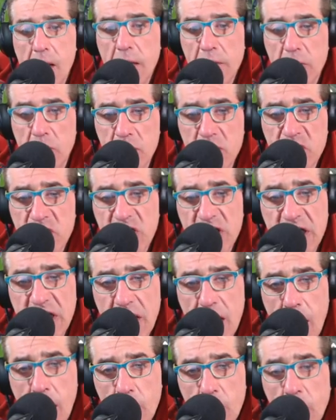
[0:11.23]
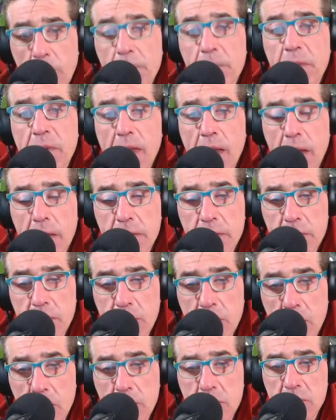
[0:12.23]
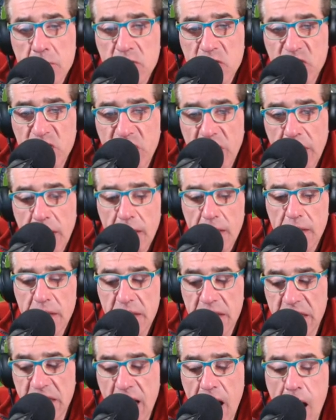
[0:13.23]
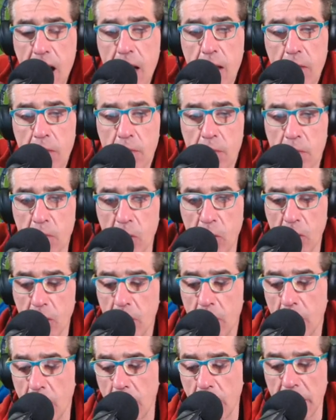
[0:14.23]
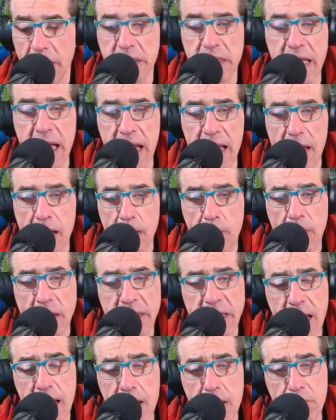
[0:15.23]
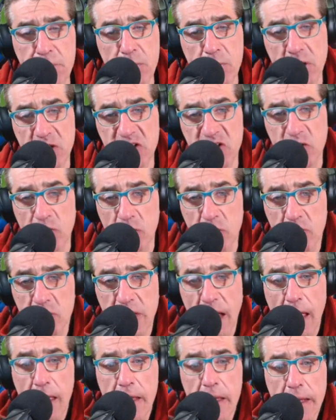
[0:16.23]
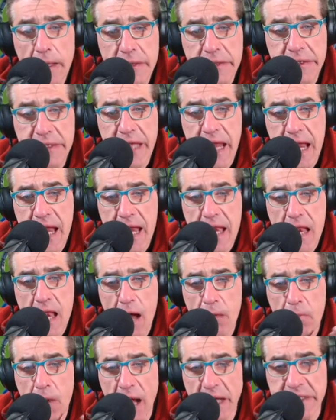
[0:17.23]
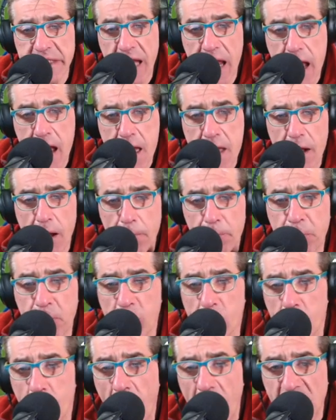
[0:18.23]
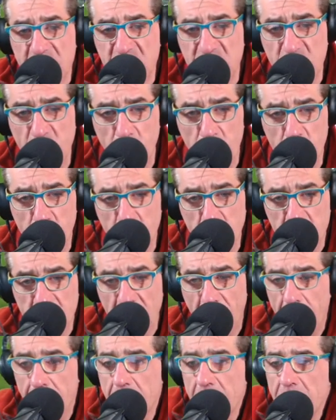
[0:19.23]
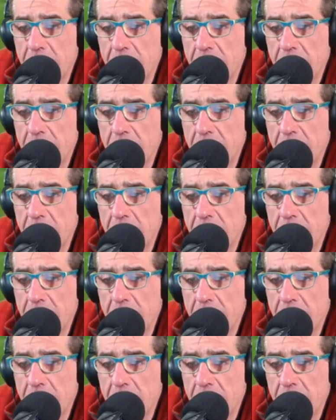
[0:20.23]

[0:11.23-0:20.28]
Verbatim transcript: Non ci siamo, non ci siamo nella maniera più assoluta, nella maniera più assoluta.